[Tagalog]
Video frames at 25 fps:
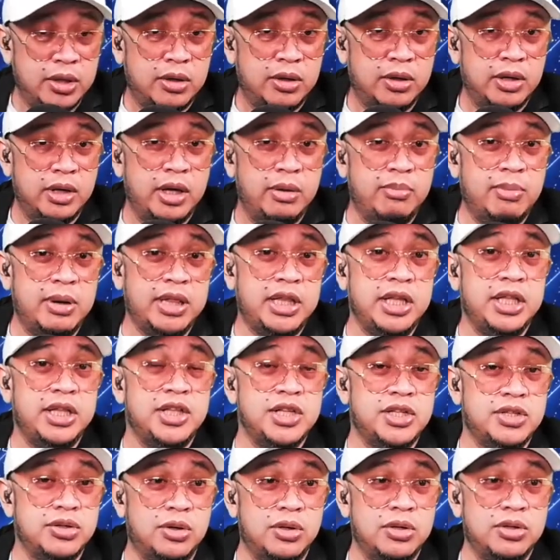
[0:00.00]
Okay? But it
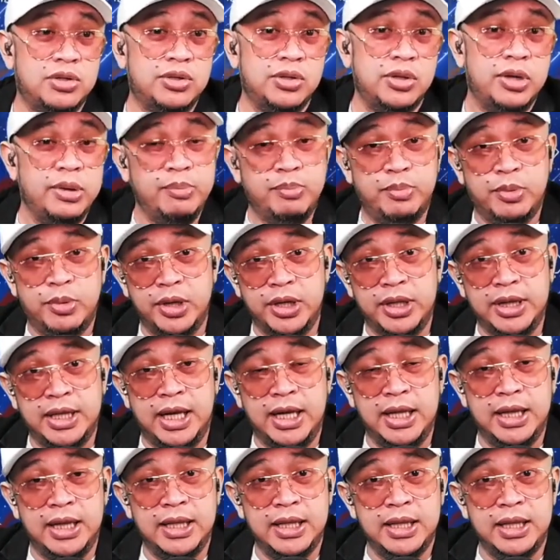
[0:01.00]
is also
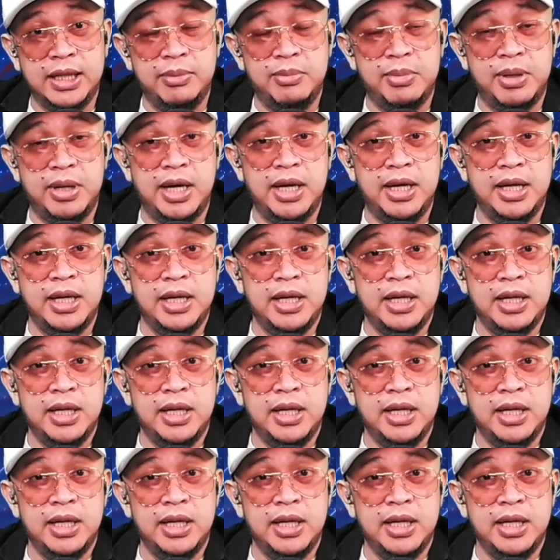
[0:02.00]
important, di ba,